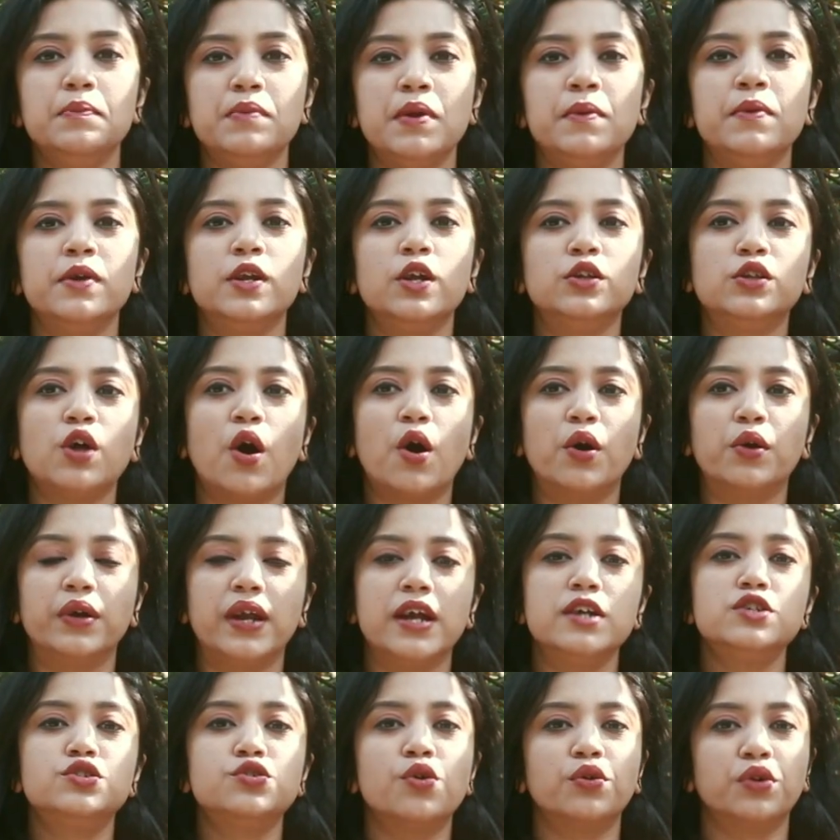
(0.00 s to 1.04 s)
বিভিন্ন
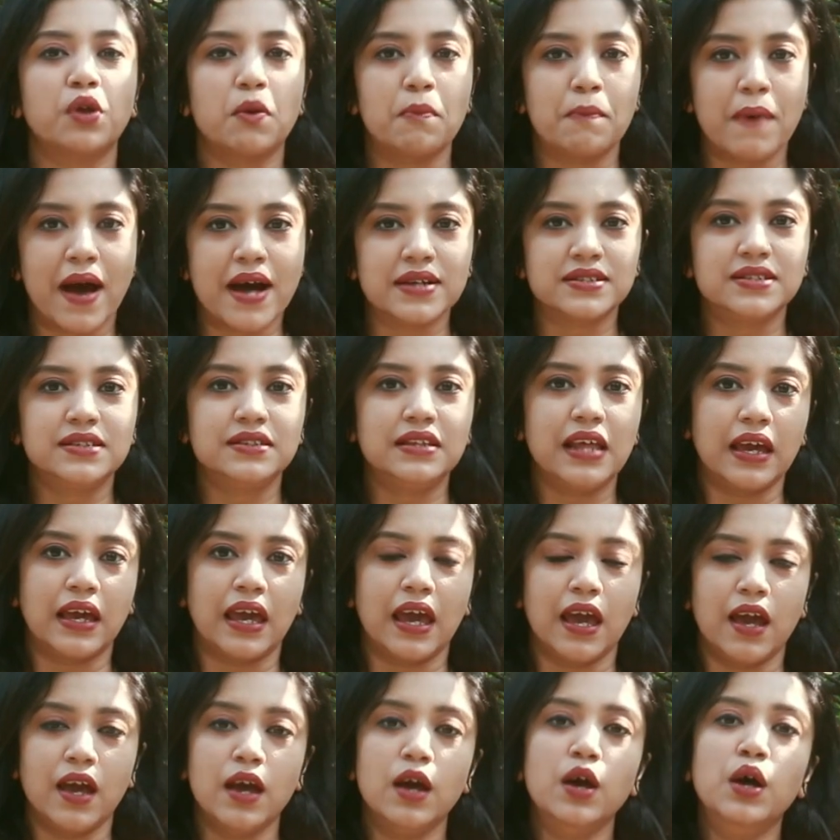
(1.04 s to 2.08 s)
ধরনের ছোট মাছ
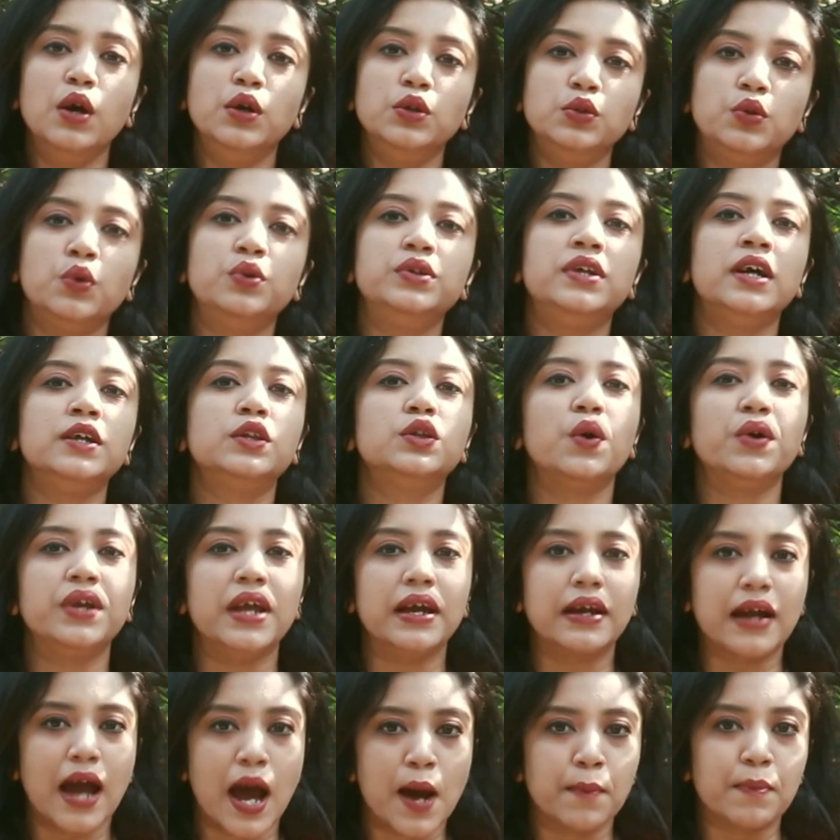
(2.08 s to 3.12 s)
থেকে দুধের
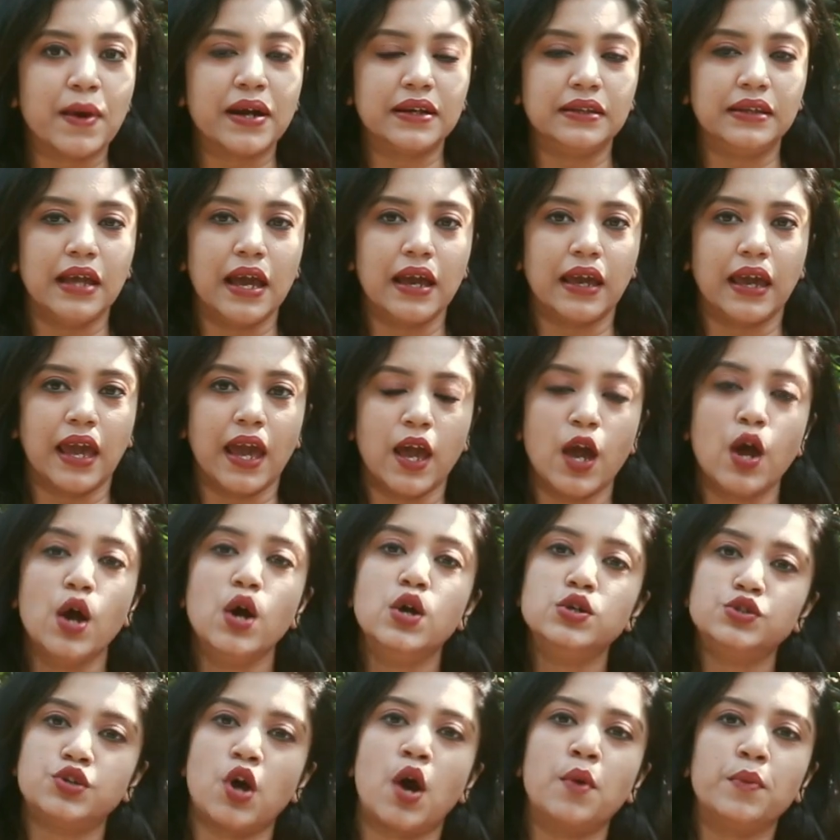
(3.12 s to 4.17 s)
তৈরি খাবার থেকে
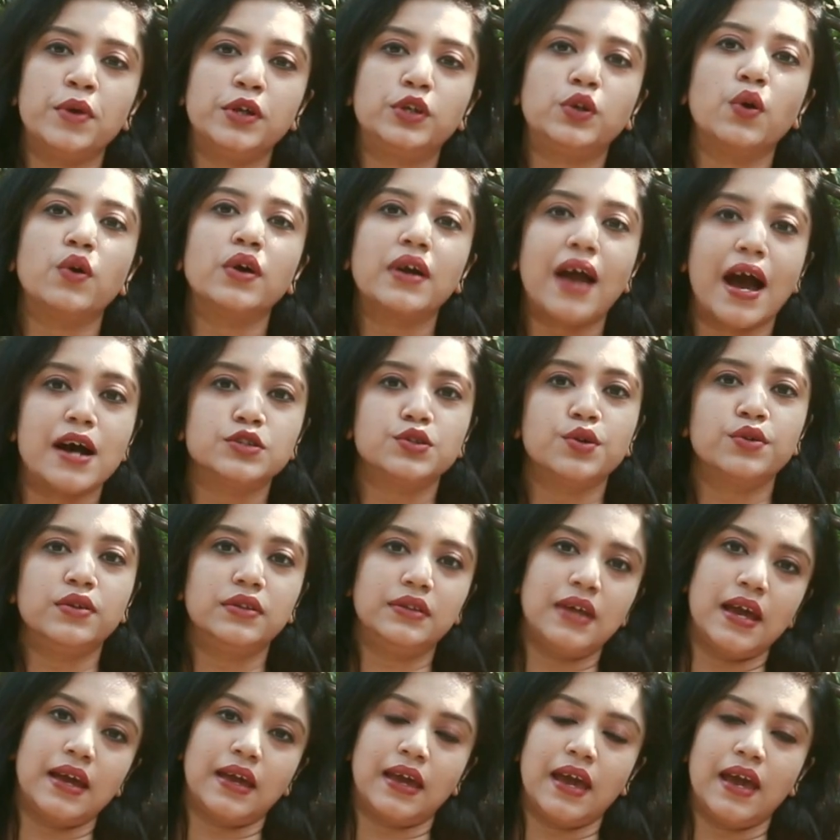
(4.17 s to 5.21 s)
টমেটো গাজর
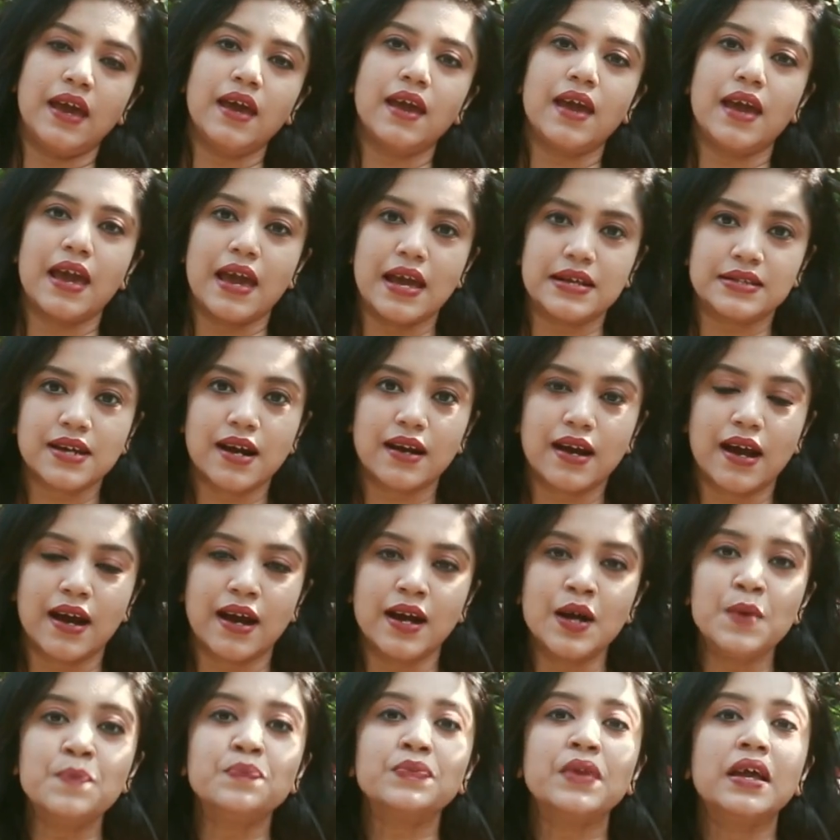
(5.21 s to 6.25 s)
থেকে এছাড়া
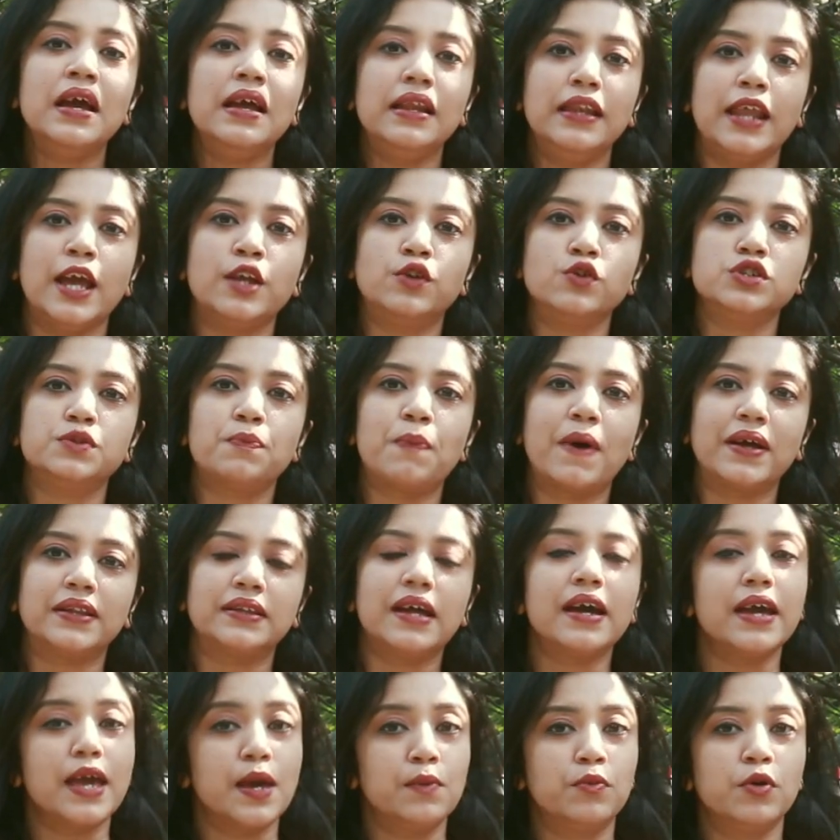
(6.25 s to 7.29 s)
লেটুস
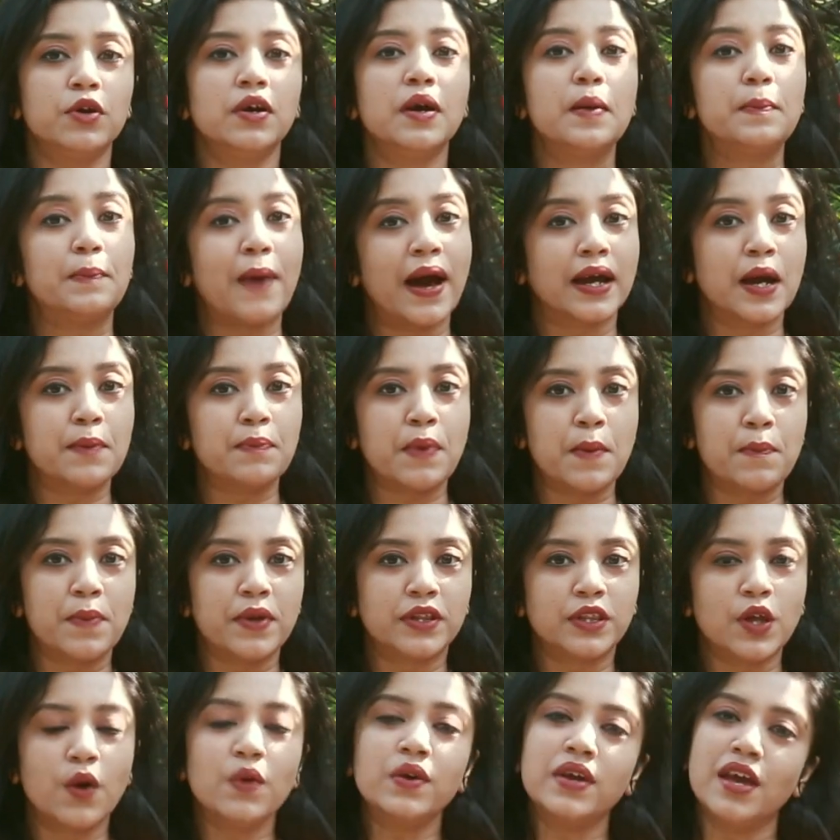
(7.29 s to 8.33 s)
পাতা এবং পাকা
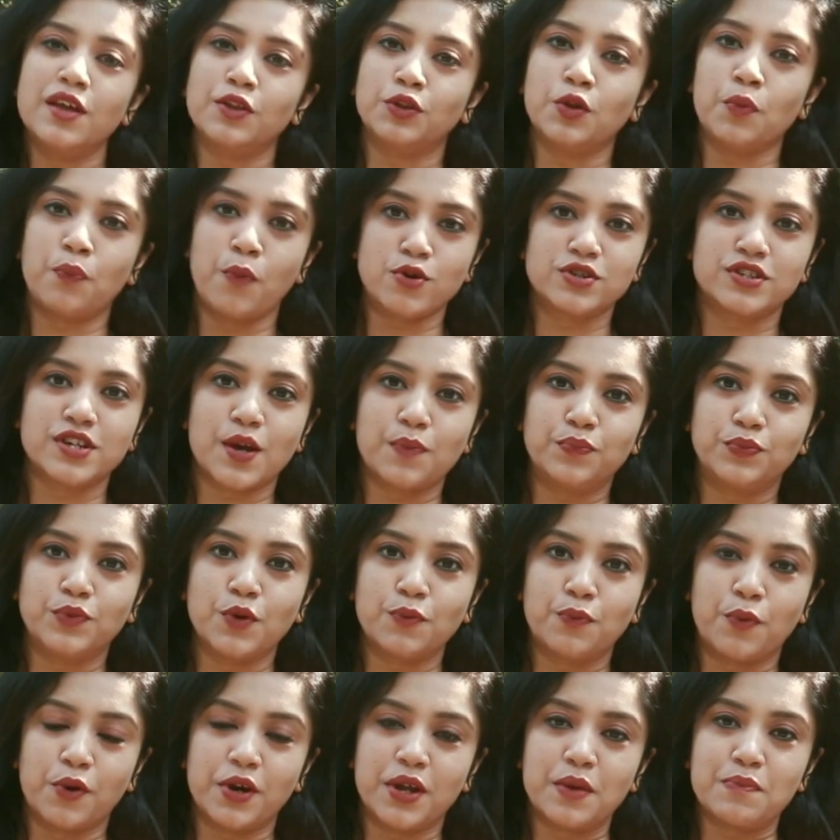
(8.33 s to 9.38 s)
পেঁপেতেও কিন্তু পর্যাপ্ত
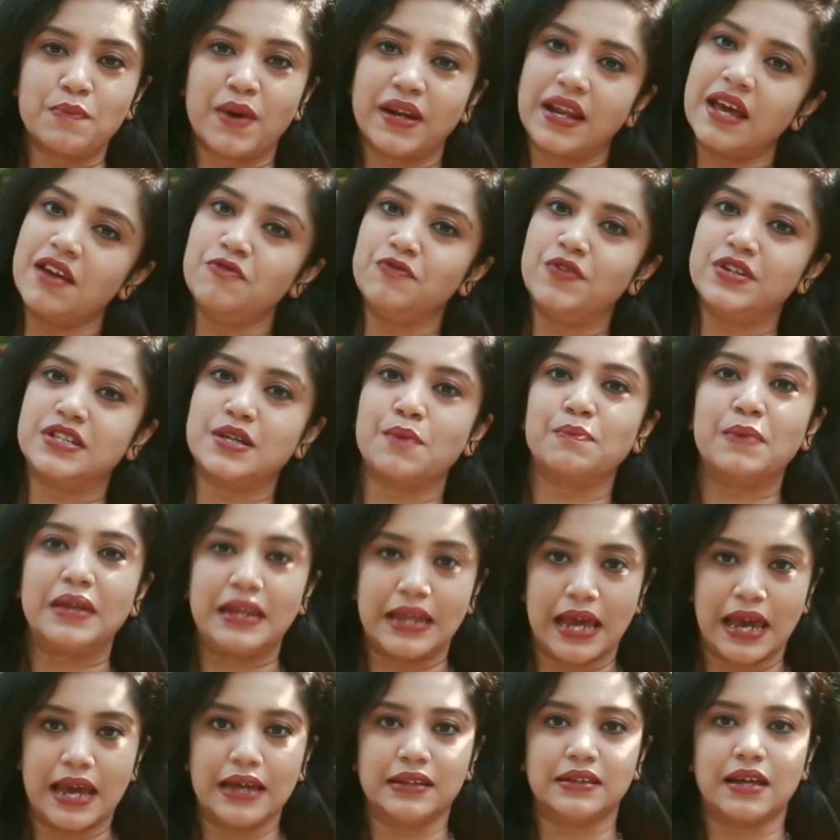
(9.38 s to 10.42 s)
পরিমাণে ভিটামিন
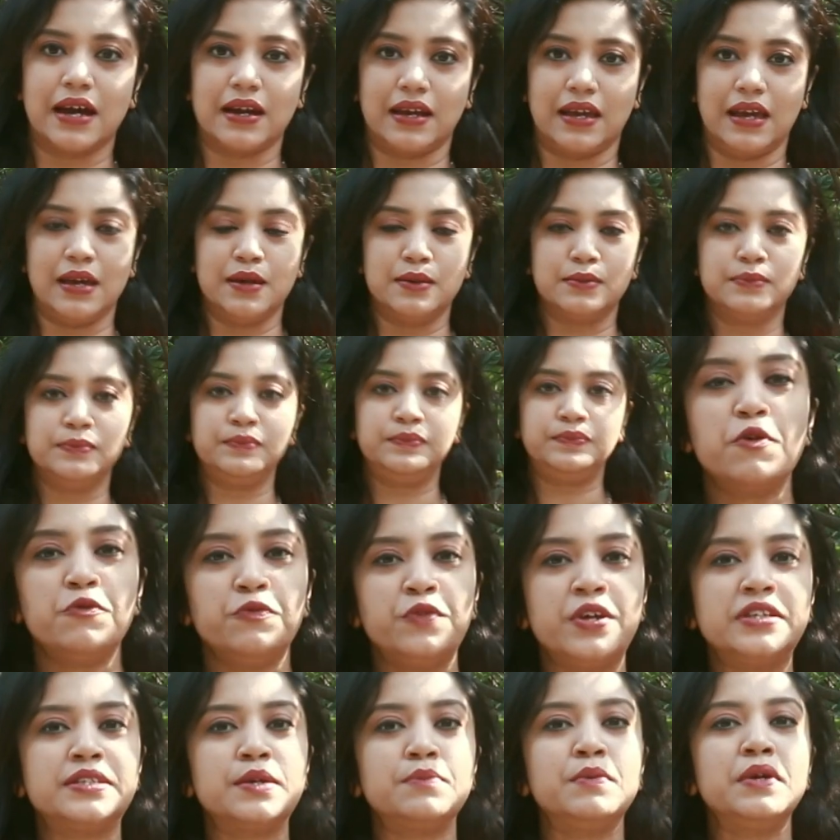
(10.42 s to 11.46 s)
এ থাকে
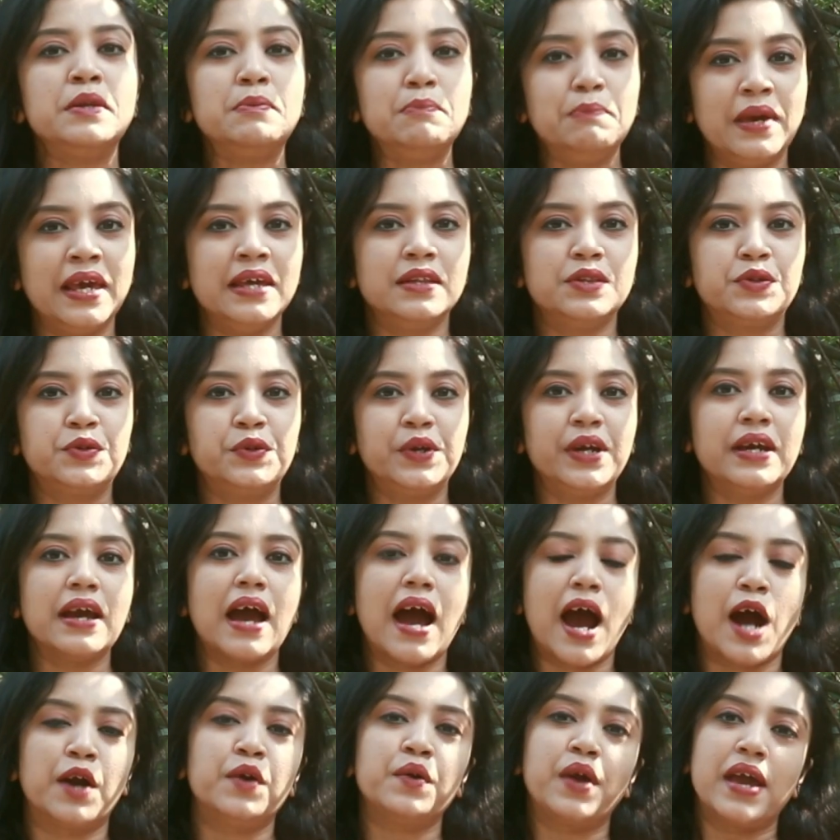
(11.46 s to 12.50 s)
ভিটামিন বি থ্রি
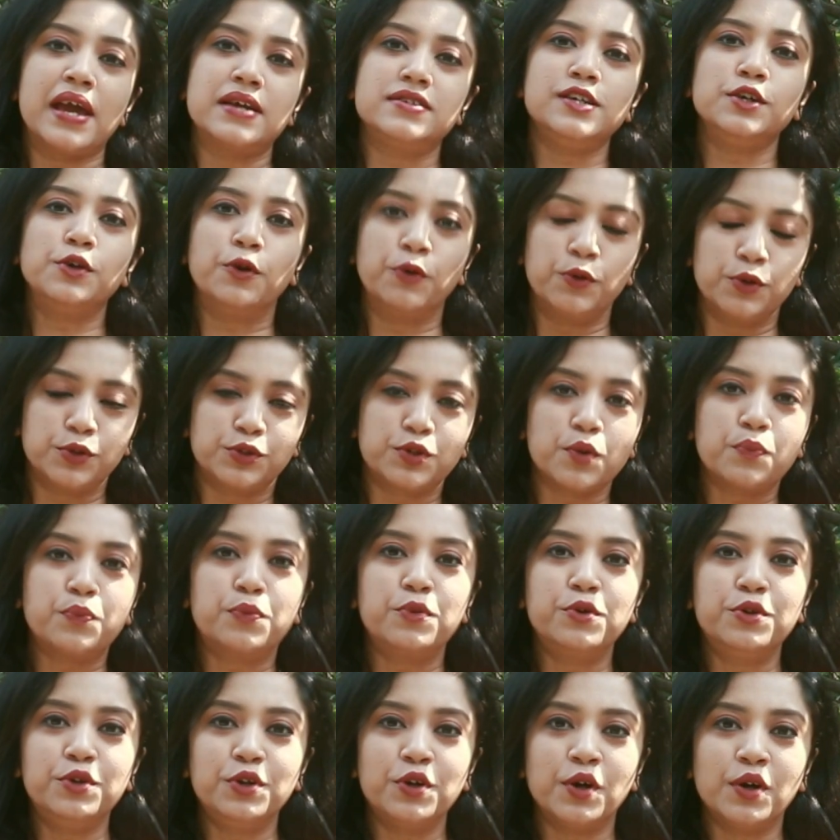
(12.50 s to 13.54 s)
আরও একটি
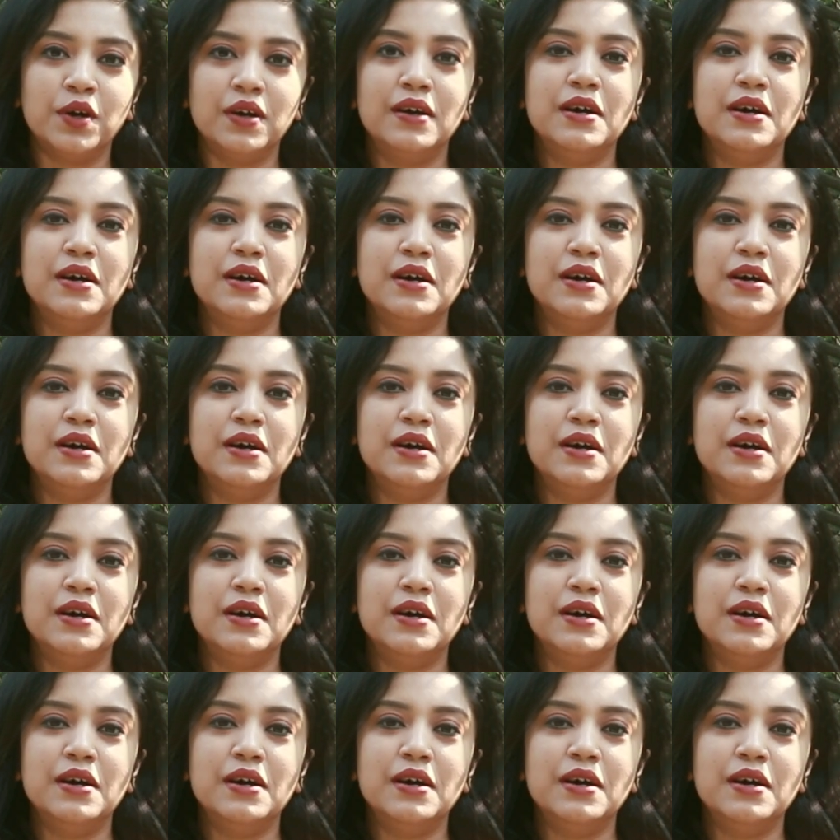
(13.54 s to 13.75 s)
গুরুত্বপূর্ণ